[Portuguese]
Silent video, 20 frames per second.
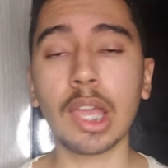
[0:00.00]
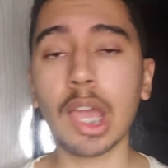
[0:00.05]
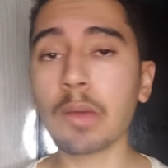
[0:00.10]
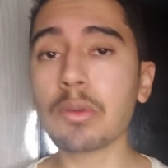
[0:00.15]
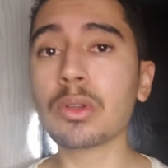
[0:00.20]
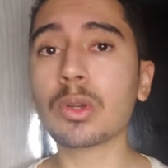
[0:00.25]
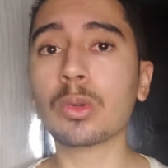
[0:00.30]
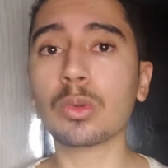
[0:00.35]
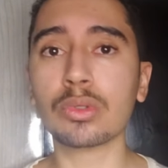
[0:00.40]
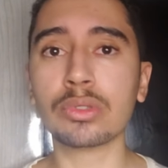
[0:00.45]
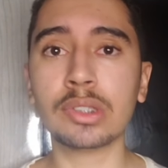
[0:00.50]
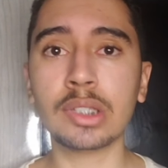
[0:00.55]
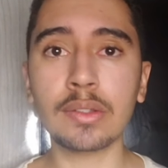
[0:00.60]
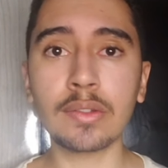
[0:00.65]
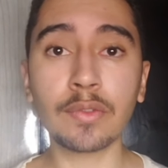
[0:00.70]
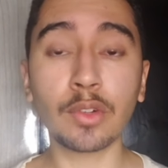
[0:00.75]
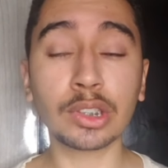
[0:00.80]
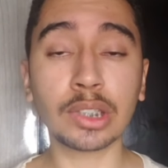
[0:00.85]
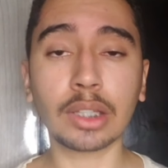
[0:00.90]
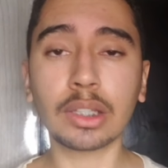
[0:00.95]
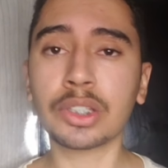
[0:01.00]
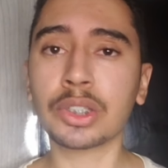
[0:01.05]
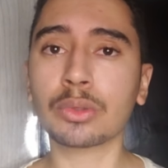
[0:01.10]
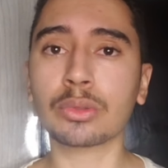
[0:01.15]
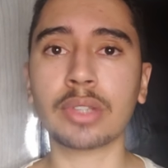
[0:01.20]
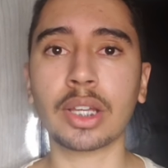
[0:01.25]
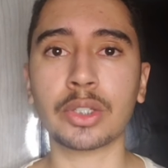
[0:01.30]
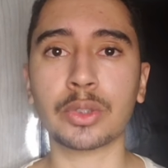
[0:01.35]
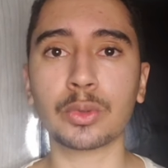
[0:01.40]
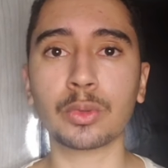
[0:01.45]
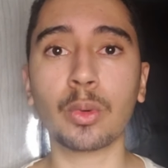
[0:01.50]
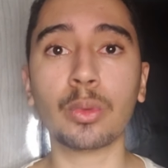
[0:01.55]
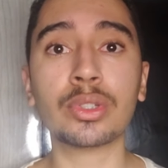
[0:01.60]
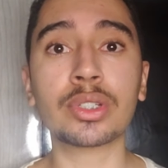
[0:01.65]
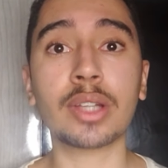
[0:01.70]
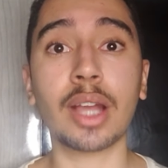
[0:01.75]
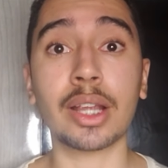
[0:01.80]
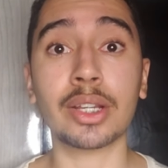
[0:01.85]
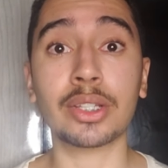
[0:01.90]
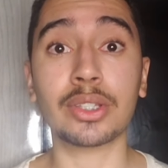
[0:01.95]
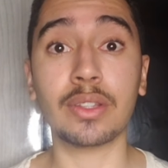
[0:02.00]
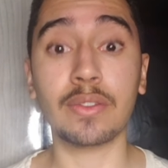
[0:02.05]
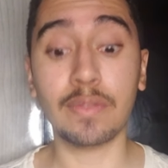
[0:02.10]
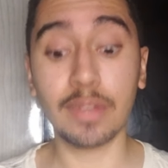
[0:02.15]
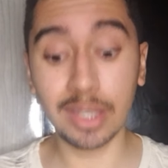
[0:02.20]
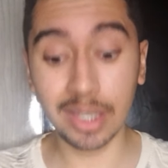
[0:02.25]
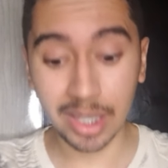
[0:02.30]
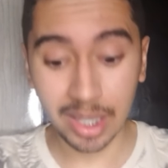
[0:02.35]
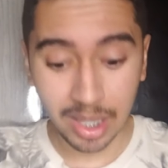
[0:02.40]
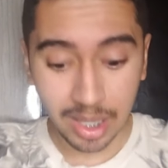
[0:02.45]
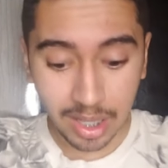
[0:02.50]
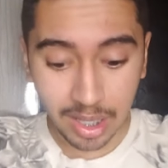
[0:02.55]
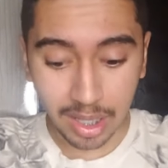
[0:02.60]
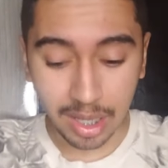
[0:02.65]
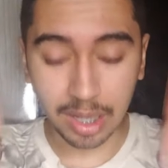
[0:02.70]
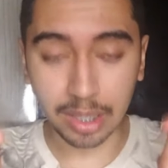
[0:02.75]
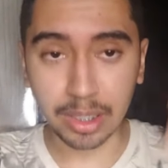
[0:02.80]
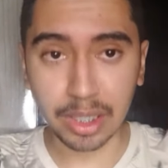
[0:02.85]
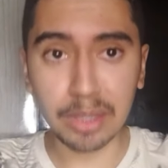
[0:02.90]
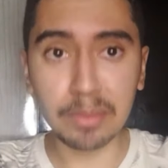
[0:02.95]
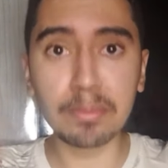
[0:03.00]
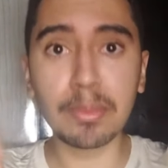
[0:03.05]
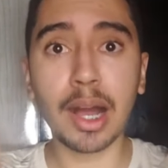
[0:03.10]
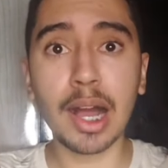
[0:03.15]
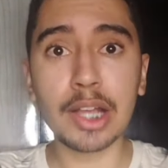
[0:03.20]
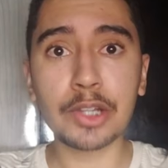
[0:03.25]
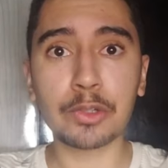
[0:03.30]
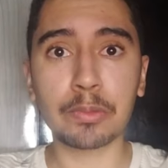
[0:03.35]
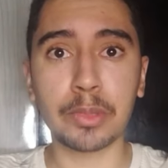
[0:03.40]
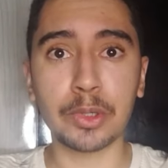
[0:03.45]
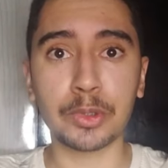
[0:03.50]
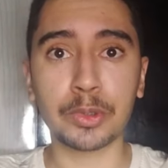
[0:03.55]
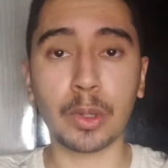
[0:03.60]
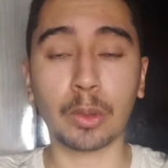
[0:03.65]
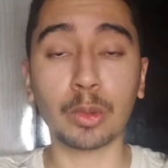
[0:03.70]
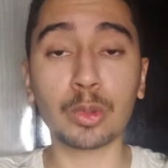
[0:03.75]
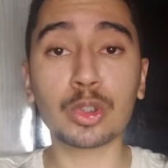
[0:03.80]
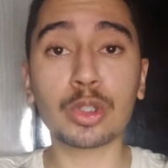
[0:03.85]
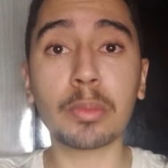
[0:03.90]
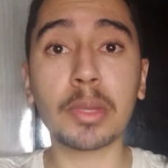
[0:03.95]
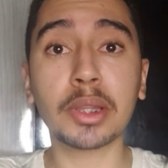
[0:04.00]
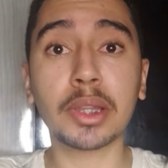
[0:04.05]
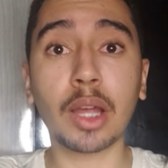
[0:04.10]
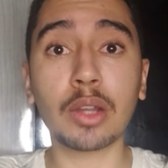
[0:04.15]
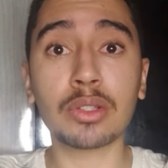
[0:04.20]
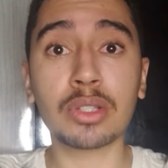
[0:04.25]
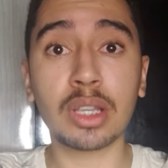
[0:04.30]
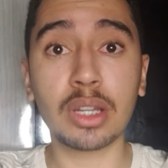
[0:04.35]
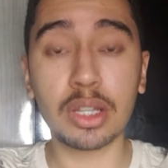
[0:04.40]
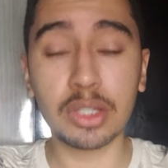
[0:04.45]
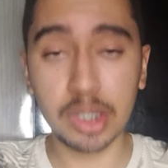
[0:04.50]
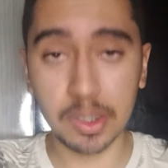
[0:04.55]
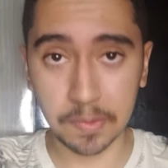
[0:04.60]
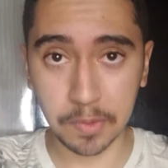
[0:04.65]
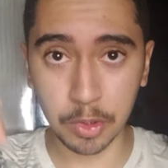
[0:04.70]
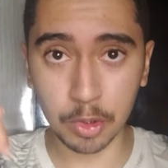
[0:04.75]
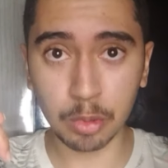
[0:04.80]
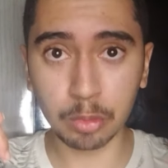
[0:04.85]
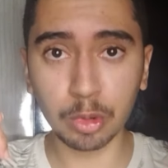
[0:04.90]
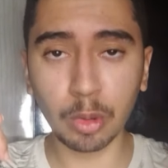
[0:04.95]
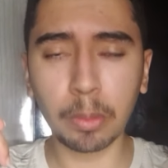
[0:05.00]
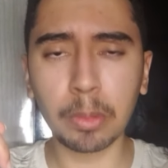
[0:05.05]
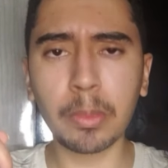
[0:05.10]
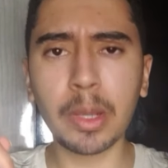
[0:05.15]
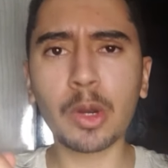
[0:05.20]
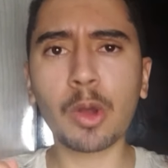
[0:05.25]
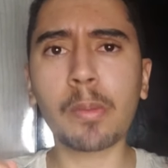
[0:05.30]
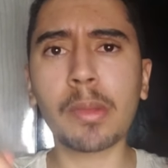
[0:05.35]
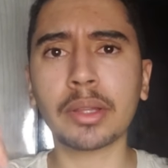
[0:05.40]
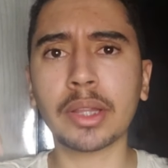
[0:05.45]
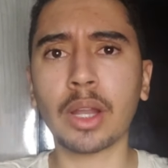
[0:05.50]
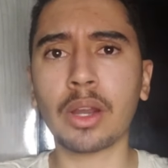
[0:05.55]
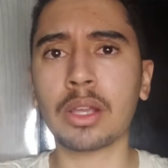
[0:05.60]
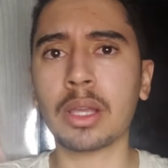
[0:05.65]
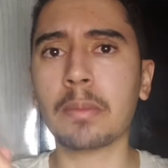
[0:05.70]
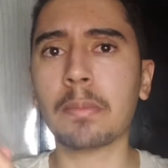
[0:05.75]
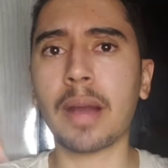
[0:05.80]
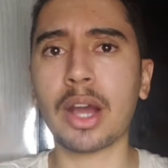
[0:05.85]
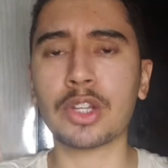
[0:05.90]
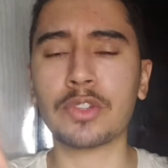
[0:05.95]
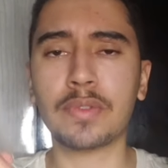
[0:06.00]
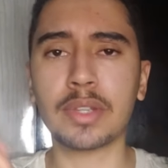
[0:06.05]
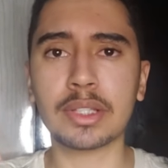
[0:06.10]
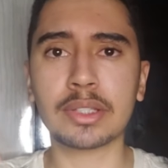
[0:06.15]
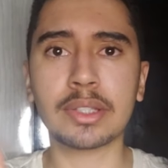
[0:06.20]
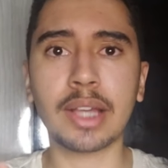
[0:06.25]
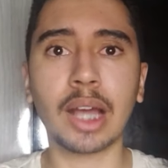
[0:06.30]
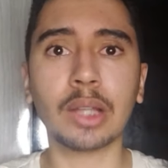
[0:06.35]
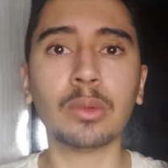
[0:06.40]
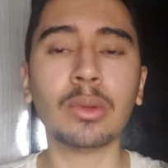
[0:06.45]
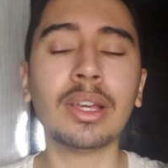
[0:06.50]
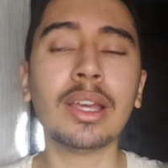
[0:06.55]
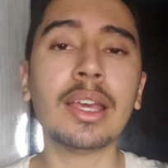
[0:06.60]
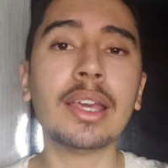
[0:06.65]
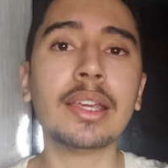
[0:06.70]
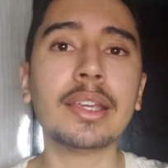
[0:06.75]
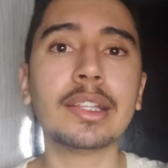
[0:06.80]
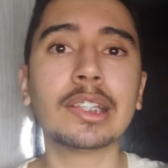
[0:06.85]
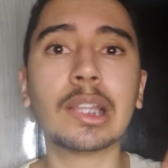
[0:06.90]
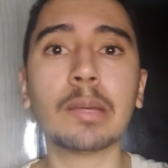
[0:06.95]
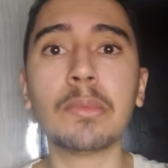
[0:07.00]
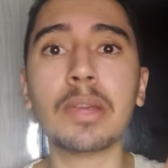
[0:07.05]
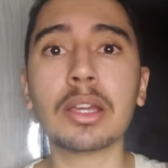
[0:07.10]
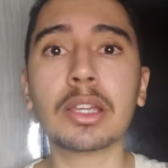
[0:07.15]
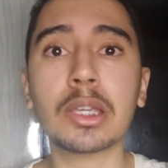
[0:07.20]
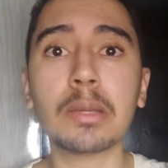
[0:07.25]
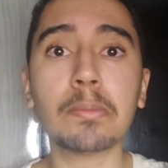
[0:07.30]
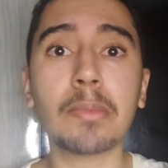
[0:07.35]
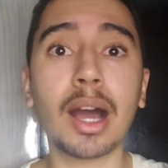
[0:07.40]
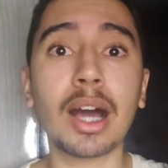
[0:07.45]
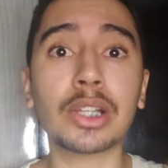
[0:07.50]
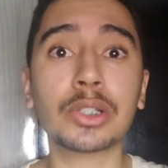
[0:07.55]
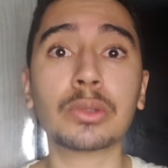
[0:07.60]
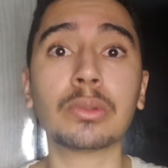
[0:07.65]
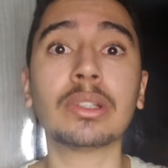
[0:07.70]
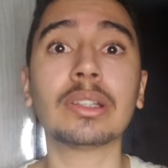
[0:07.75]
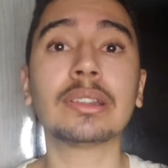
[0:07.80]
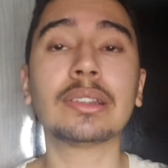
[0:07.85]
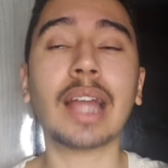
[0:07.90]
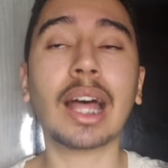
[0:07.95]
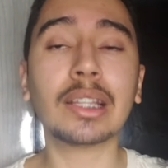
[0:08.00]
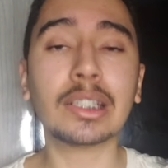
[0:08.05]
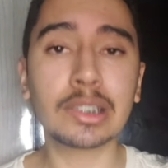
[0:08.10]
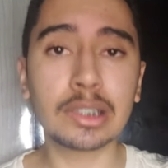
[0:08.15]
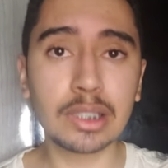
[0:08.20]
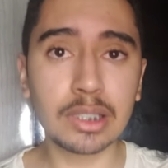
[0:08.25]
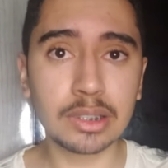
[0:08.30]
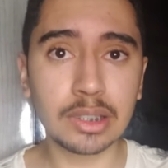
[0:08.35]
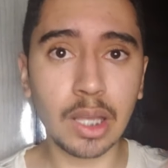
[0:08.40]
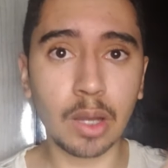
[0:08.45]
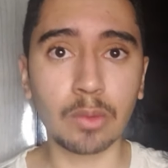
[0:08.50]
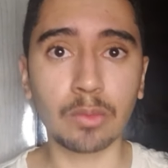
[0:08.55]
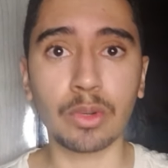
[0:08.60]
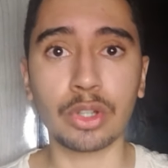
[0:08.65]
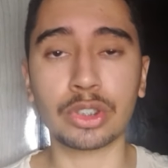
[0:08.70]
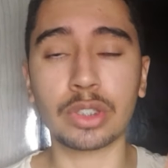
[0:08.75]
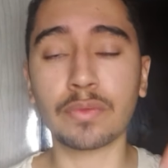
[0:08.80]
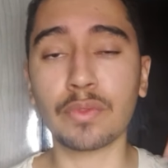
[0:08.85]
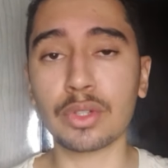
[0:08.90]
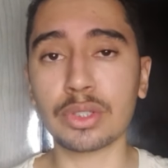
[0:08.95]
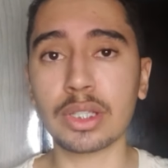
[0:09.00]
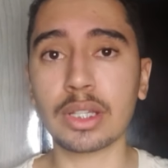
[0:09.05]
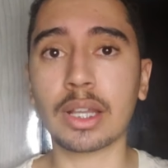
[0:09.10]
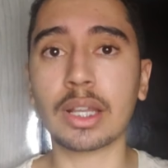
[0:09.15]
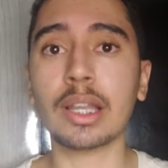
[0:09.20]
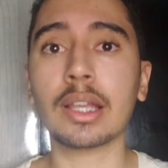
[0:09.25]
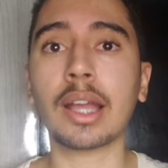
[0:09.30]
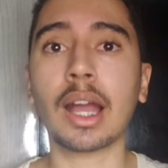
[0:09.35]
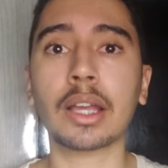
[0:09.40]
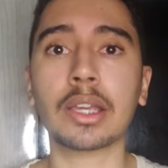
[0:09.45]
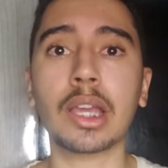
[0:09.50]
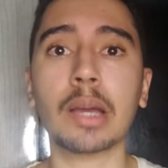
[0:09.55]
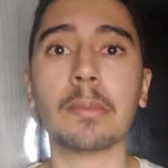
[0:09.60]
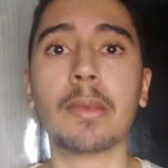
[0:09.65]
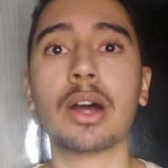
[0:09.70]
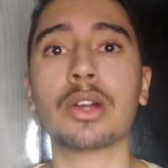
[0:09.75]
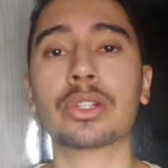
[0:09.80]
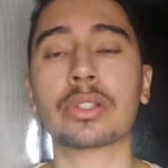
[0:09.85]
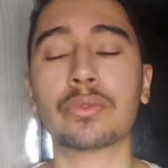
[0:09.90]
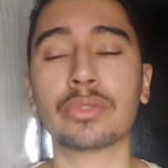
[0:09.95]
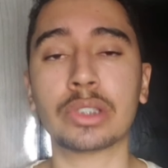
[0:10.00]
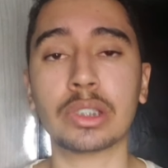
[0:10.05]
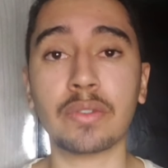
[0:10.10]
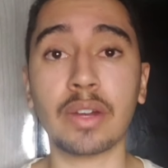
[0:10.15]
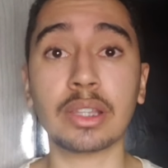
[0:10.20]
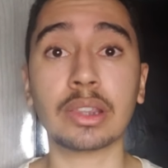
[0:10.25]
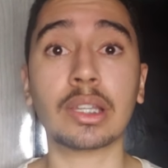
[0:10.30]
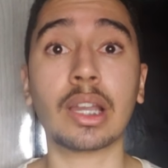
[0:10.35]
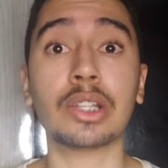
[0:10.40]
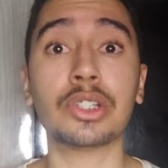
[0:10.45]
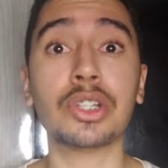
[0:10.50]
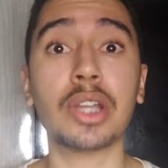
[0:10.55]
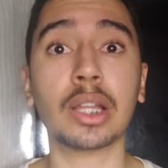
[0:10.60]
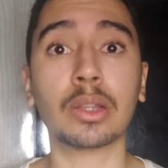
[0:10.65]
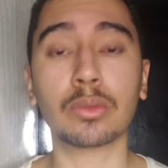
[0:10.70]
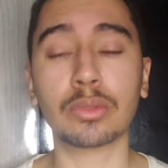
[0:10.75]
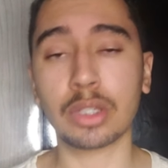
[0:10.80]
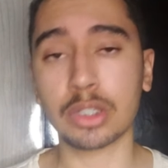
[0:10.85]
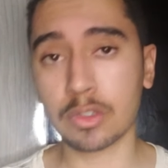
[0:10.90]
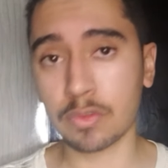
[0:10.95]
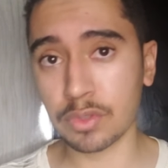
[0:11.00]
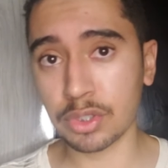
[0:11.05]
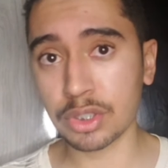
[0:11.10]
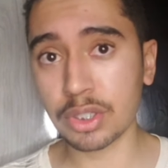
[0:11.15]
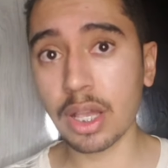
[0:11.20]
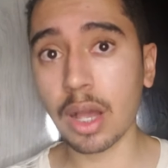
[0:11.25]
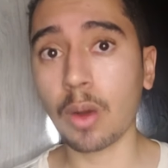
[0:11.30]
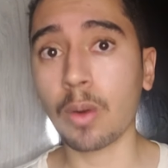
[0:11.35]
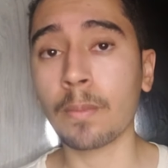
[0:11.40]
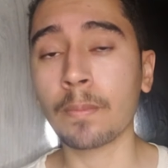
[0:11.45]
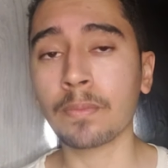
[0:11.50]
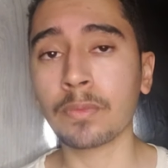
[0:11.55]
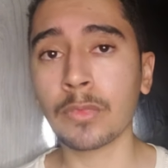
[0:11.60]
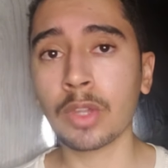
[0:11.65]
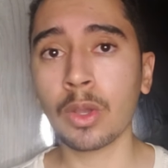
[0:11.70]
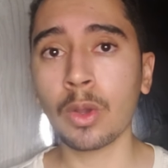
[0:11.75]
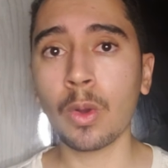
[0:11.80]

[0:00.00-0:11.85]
Eu inclusive vou estar deixando o site do Goldcast TV aqui embaixo, pessoal, nos comentários aqui desse vídeo, no primeiro comentário aqui embaixo fixado e também aqui embaixo na descrição. É só você clicar aqui abaixo que você vai entrar direto no site oficial.